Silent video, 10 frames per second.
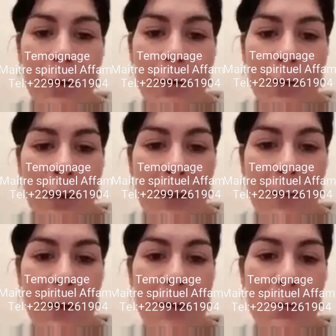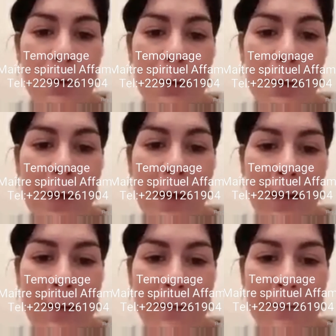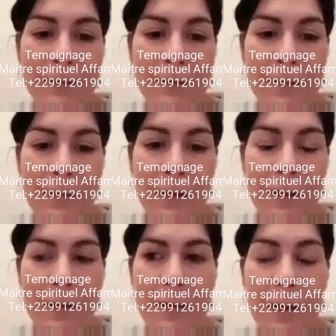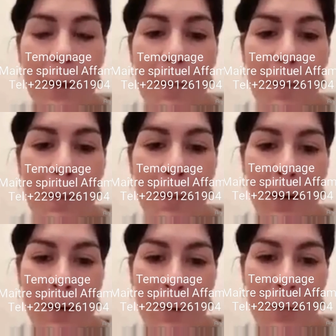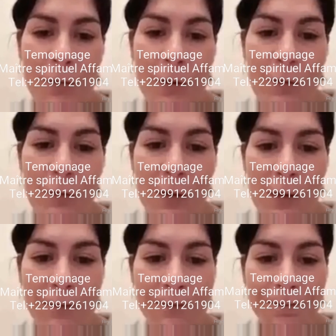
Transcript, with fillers: Euh, à chaque fois que j'ai besoin de lui, il est là. C'est comme un papa, comme je viens de vous dire.